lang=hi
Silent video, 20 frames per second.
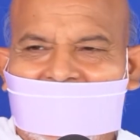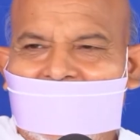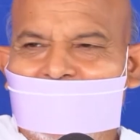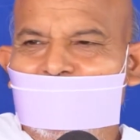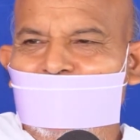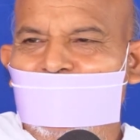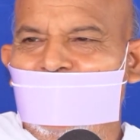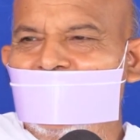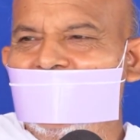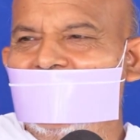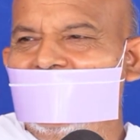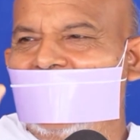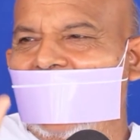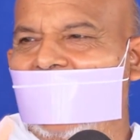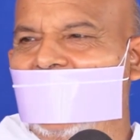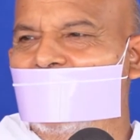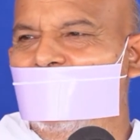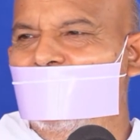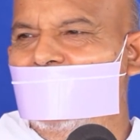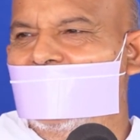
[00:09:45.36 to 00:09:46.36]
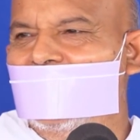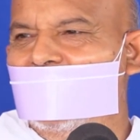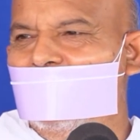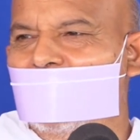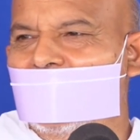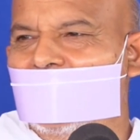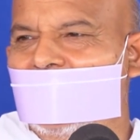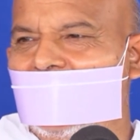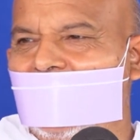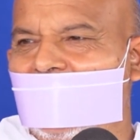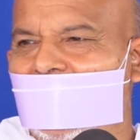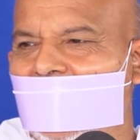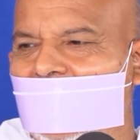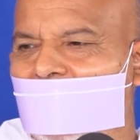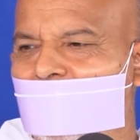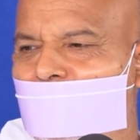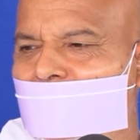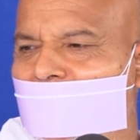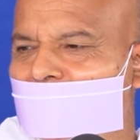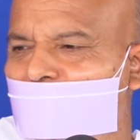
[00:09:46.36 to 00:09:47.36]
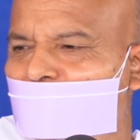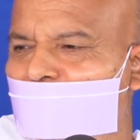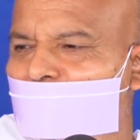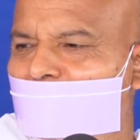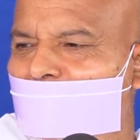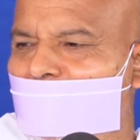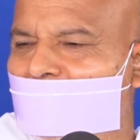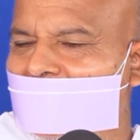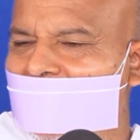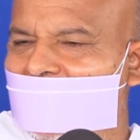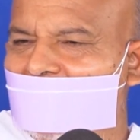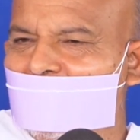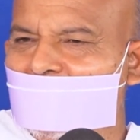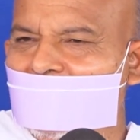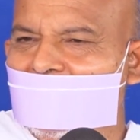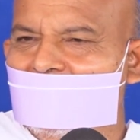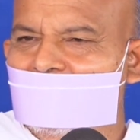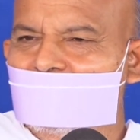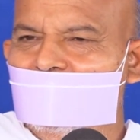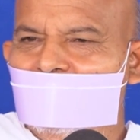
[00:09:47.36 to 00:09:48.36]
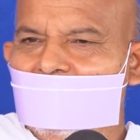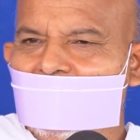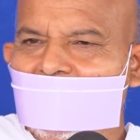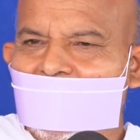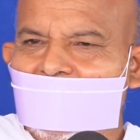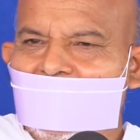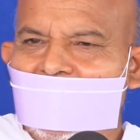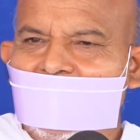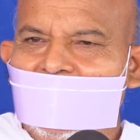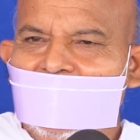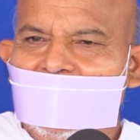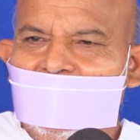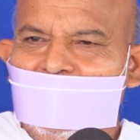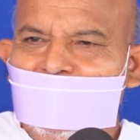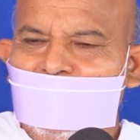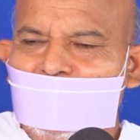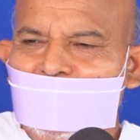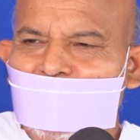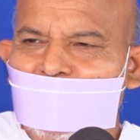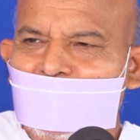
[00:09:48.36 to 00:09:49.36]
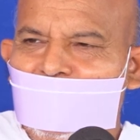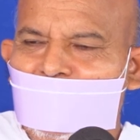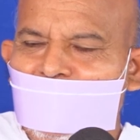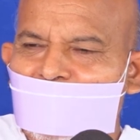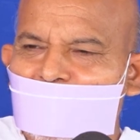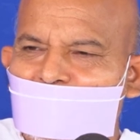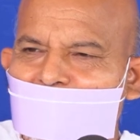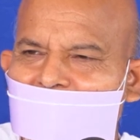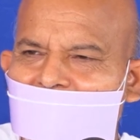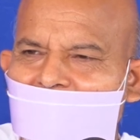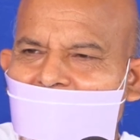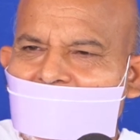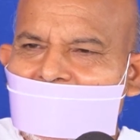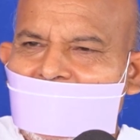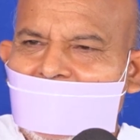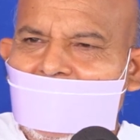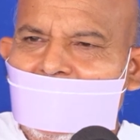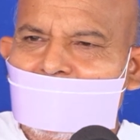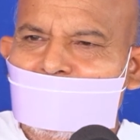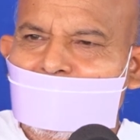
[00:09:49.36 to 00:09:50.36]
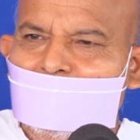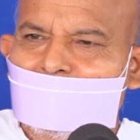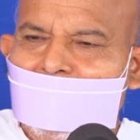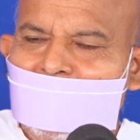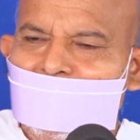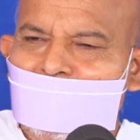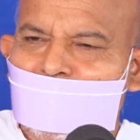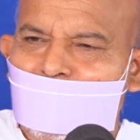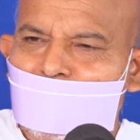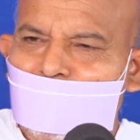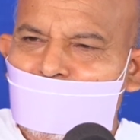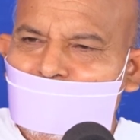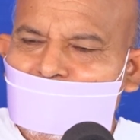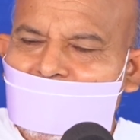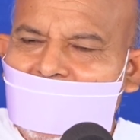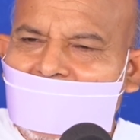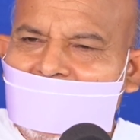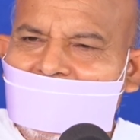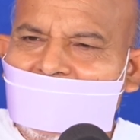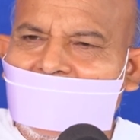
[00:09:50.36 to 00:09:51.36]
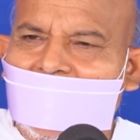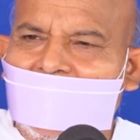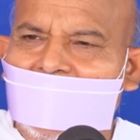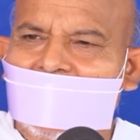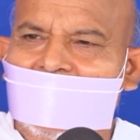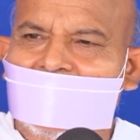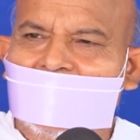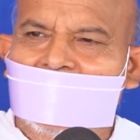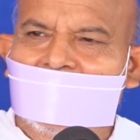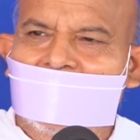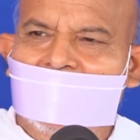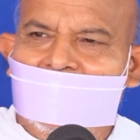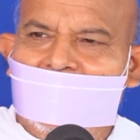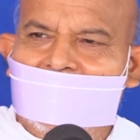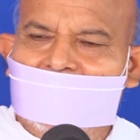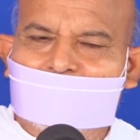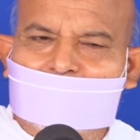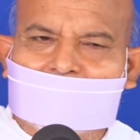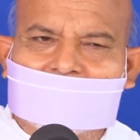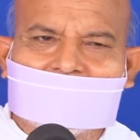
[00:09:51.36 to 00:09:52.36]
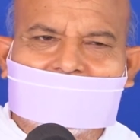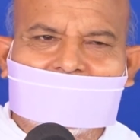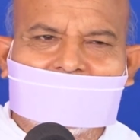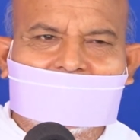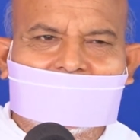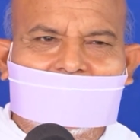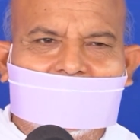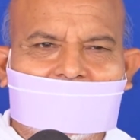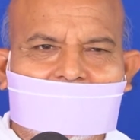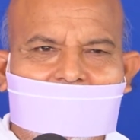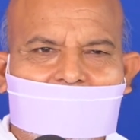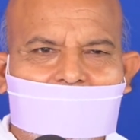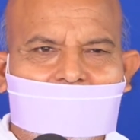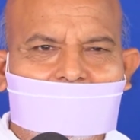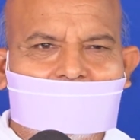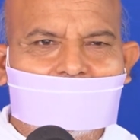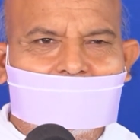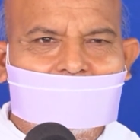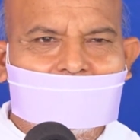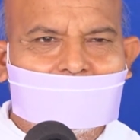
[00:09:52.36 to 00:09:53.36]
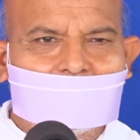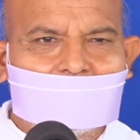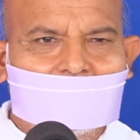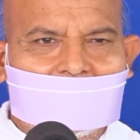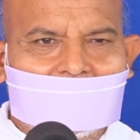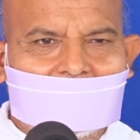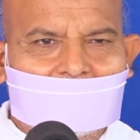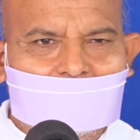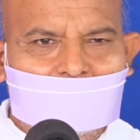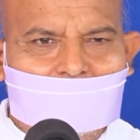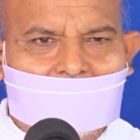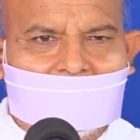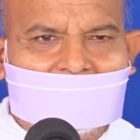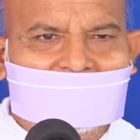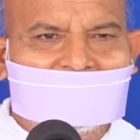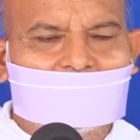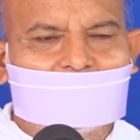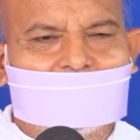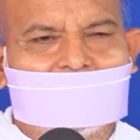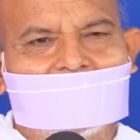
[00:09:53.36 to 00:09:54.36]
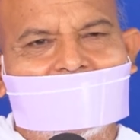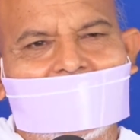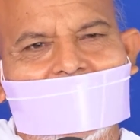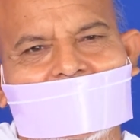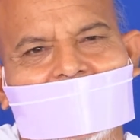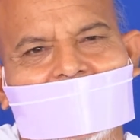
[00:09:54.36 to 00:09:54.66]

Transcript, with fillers: अब कोई टाइम नहीं मिलेगा बैठो विमान में दोनों को बिठाया विमान को उड़ाया और मंदिर के पास में ला